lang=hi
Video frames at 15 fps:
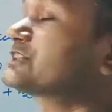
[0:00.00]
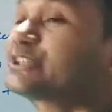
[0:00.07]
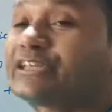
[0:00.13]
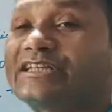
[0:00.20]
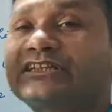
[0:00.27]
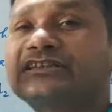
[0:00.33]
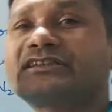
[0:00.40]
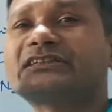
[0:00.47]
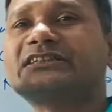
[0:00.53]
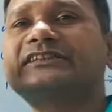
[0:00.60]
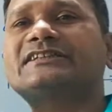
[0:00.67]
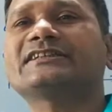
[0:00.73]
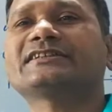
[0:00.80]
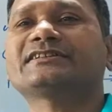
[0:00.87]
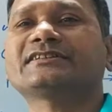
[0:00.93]
चेंज इन
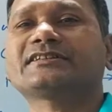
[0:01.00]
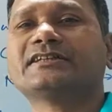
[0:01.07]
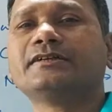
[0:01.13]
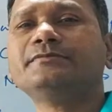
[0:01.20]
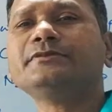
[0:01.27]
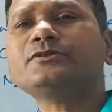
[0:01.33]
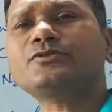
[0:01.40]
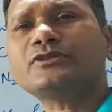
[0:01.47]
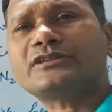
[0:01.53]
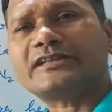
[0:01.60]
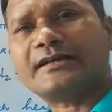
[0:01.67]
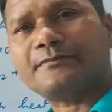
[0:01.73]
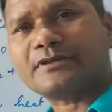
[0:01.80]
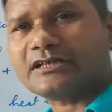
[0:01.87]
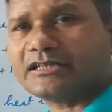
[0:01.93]
एनर्जी कभी कोई
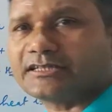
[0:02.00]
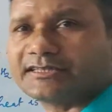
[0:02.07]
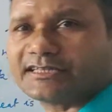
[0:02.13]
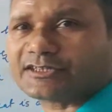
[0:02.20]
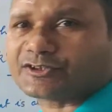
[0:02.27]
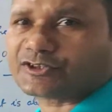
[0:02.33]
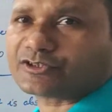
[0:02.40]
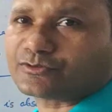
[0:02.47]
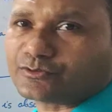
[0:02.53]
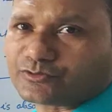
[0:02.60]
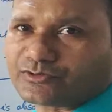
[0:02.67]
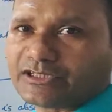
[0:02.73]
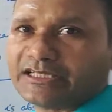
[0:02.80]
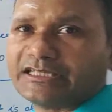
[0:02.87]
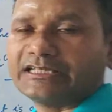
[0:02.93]
केमिकल रिएक्शन
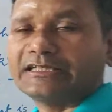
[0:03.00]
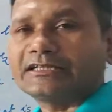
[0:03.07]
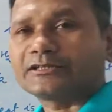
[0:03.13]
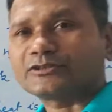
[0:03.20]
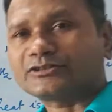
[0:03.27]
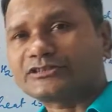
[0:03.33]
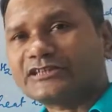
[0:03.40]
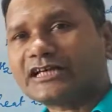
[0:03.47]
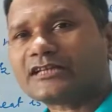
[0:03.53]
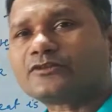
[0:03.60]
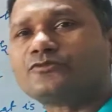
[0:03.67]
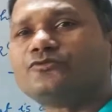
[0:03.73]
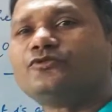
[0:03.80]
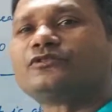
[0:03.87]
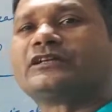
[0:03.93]
होता है तो या
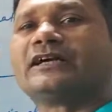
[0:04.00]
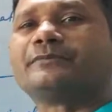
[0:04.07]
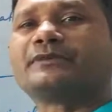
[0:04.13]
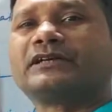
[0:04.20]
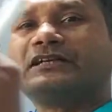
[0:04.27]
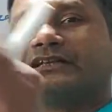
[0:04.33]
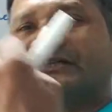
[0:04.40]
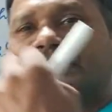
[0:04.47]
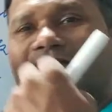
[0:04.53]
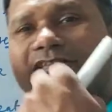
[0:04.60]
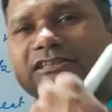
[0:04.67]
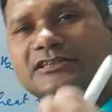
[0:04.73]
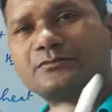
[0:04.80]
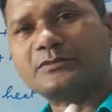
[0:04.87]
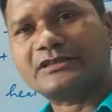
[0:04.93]
तो वो केमिकल
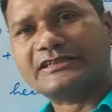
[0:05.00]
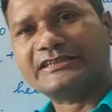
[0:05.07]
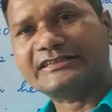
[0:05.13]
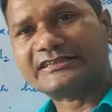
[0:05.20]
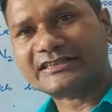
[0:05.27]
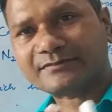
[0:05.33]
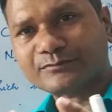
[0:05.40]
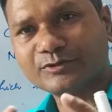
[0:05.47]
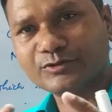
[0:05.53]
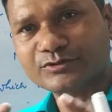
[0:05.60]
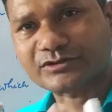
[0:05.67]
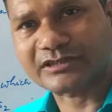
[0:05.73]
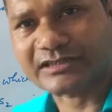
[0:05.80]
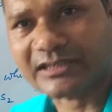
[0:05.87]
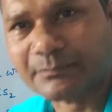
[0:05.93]
रिएक्शन में हीट हमको
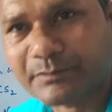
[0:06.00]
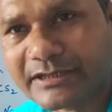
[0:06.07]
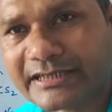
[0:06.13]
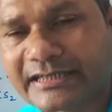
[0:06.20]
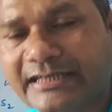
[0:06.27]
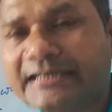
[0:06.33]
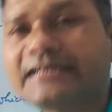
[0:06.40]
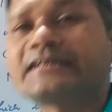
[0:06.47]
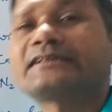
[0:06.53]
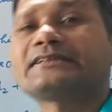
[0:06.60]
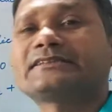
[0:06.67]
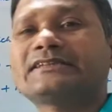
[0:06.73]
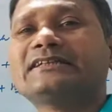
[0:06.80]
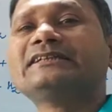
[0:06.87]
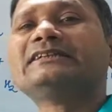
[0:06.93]
देना पड़ेगा
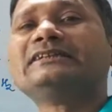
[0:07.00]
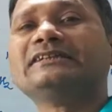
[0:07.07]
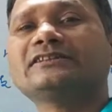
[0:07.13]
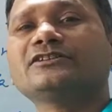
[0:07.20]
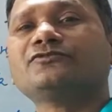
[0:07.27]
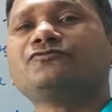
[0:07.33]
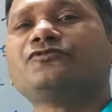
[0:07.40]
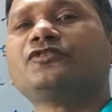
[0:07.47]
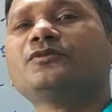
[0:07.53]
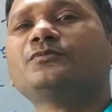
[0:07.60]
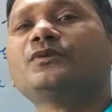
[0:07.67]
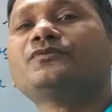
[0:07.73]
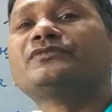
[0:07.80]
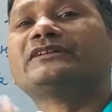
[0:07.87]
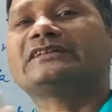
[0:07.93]
यानी इन द फॉर्म
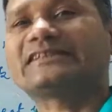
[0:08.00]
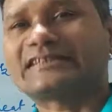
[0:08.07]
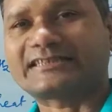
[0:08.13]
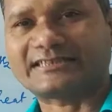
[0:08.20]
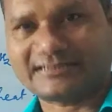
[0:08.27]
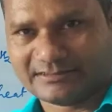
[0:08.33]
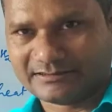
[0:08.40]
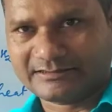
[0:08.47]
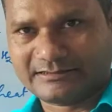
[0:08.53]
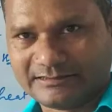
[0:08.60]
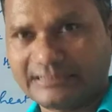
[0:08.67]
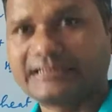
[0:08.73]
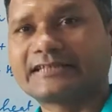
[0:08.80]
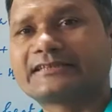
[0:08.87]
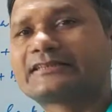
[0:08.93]
ऑफ एनर्जी
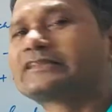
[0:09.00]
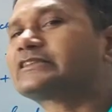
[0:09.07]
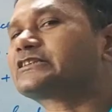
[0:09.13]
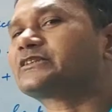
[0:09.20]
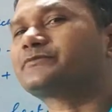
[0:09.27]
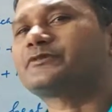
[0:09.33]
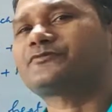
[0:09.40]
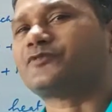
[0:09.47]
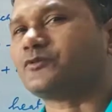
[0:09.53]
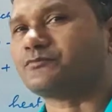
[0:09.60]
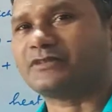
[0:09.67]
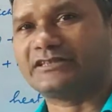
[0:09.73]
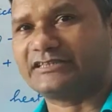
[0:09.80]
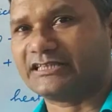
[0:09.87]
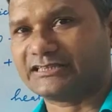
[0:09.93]
एनर्जी किसी भी फॉर्म
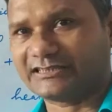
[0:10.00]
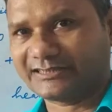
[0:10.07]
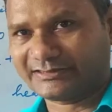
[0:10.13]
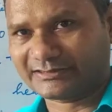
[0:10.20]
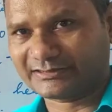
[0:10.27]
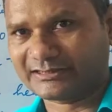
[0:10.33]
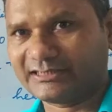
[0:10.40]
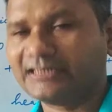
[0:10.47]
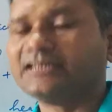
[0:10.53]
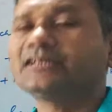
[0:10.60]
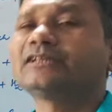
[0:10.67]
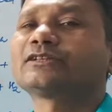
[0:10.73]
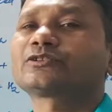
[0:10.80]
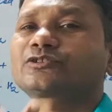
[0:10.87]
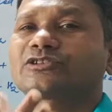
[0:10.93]
में दिया जा सकता है
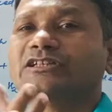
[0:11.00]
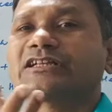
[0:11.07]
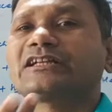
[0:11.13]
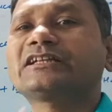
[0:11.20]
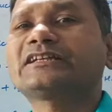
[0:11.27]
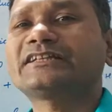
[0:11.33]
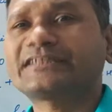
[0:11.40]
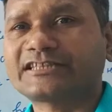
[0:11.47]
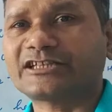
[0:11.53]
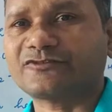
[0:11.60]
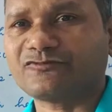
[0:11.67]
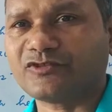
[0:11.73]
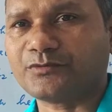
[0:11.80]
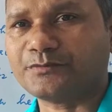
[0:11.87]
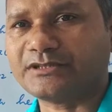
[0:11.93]
तो जनरली हीट के
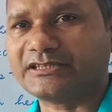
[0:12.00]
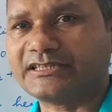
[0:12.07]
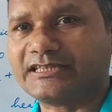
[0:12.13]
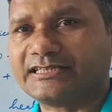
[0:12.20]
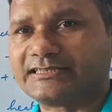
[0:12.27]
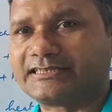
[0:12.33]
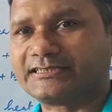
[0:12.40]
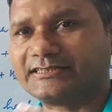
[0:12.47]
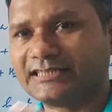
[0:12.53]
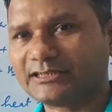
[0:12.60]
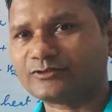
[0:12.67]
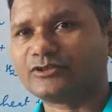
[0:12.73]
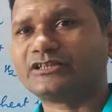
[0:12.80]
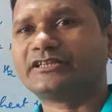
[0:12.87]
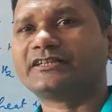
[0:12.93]
फॉर्म में दिया जाता है या
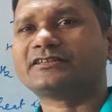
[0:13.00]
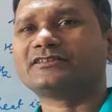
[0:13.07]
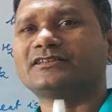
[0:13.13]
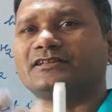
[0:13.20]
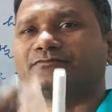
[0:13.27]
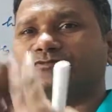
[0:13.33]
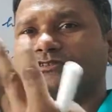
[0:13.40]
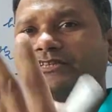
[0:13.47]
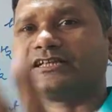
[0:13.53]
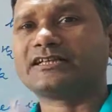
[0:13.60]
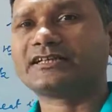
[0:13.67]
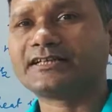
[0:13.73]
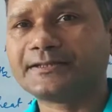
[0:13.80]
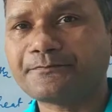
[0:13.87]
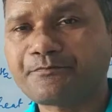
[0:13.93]
तो एनर्जी हम
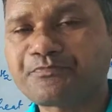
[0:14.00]
देंगे